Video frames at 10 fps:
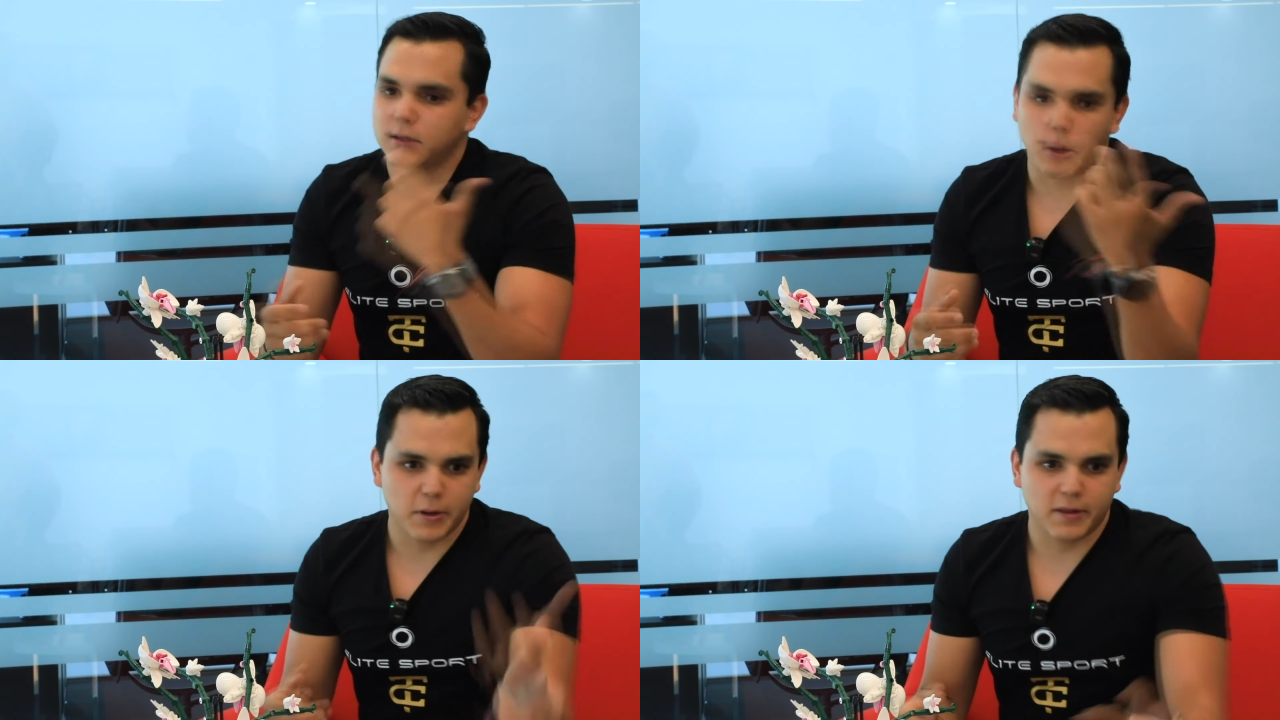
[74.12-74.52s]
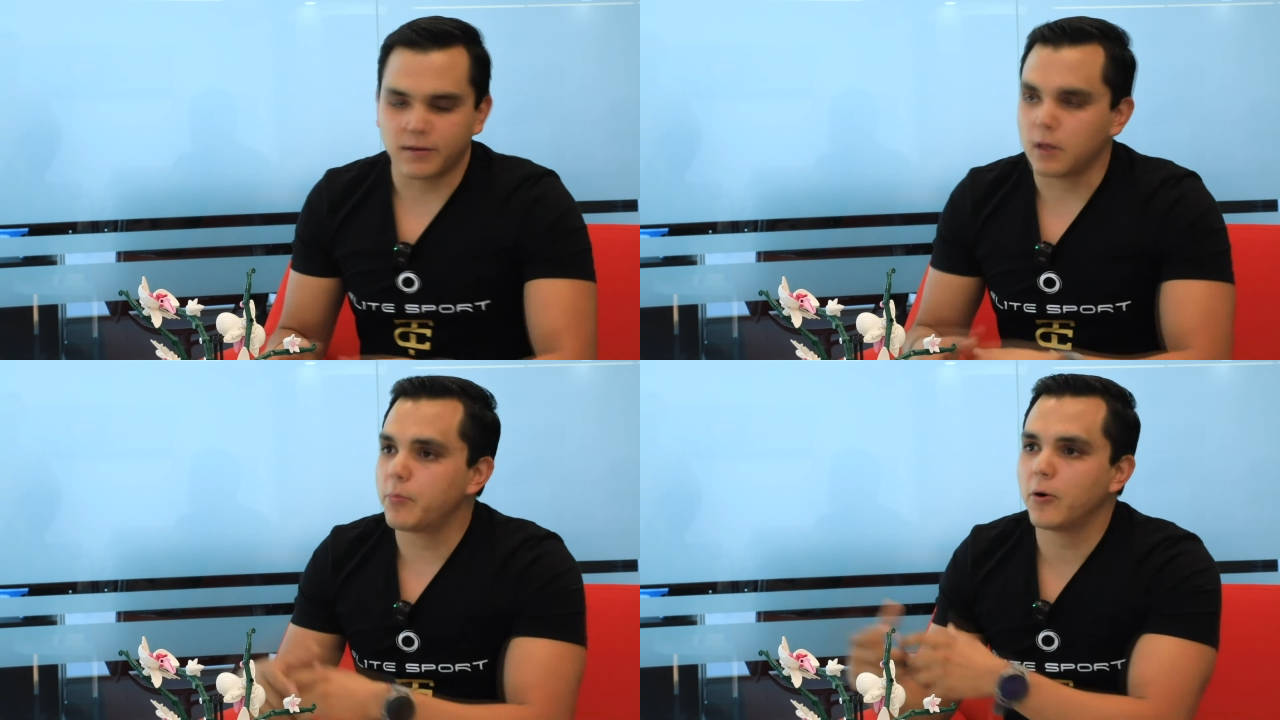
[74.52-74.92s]
ahorita
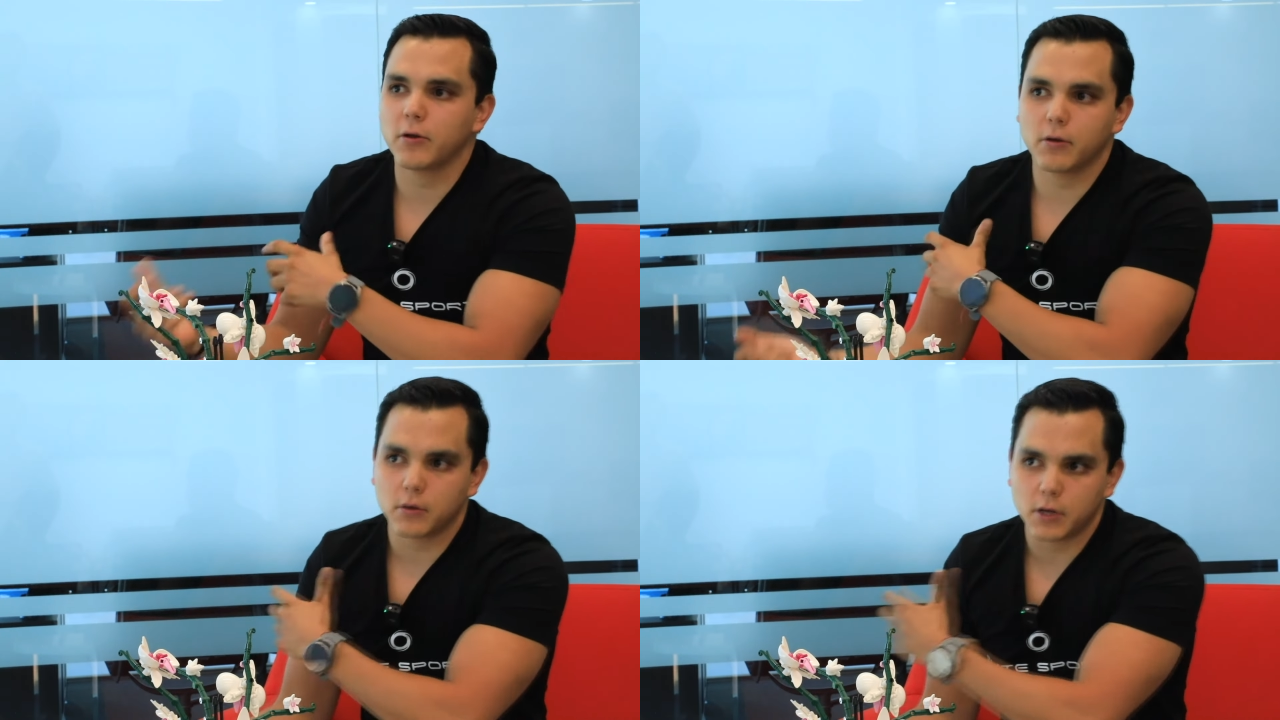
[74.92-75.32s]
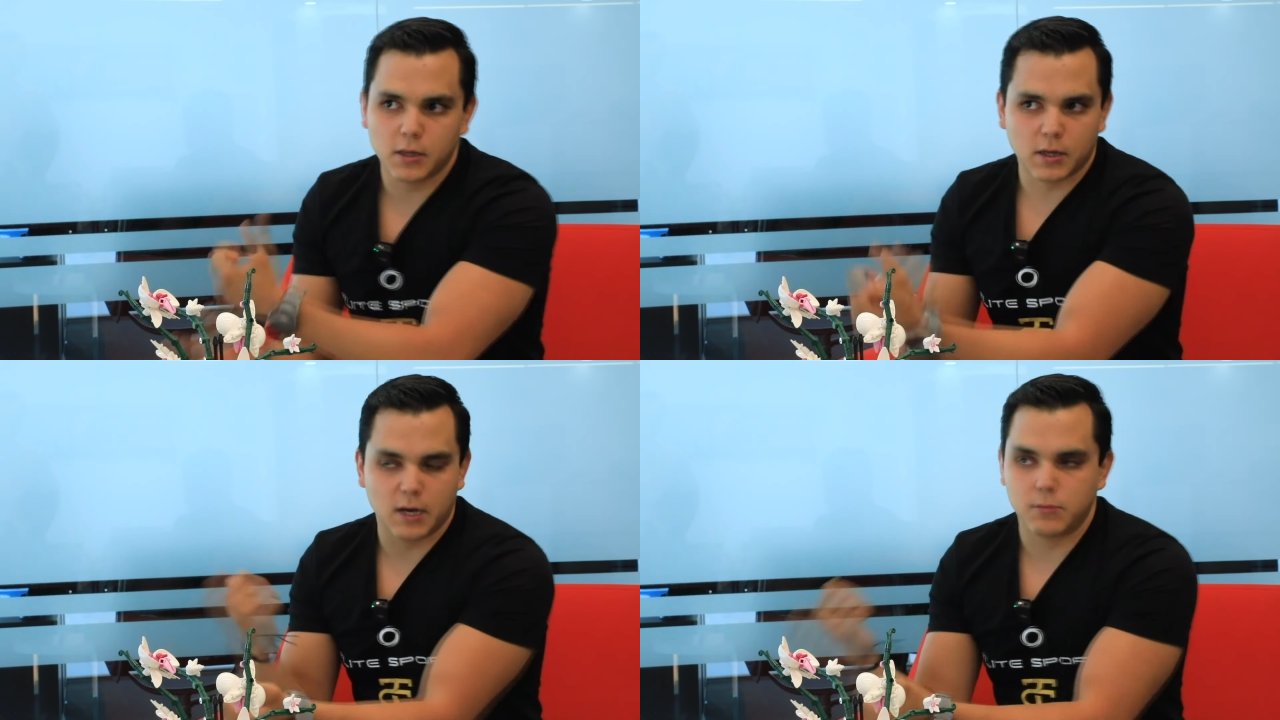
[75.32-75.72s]
está el pollo
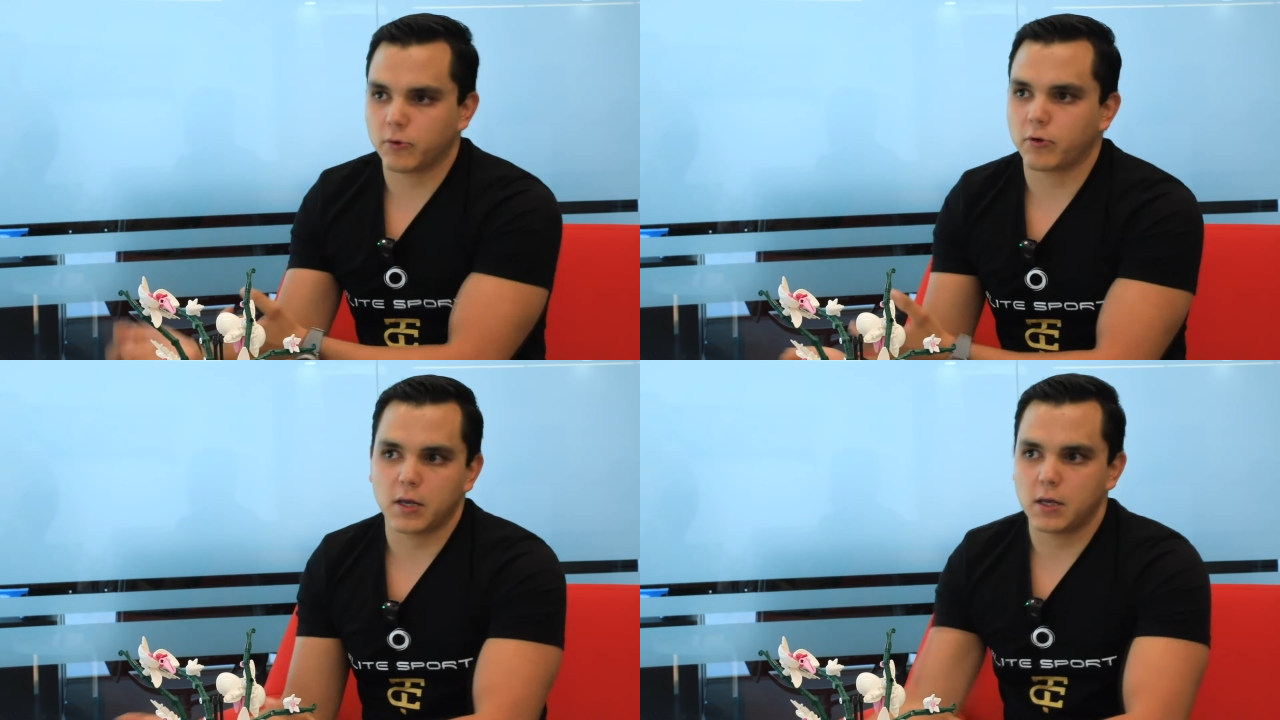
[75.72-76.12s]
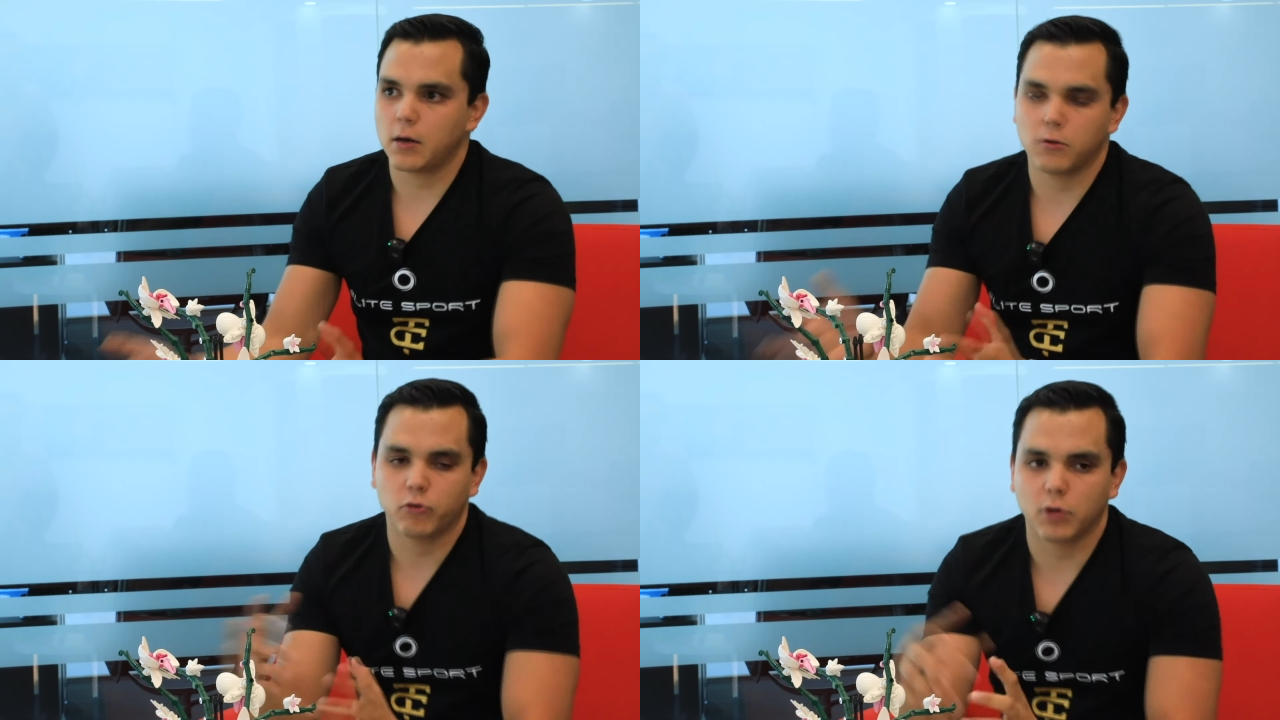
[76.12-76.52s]
y traemos ahí a los,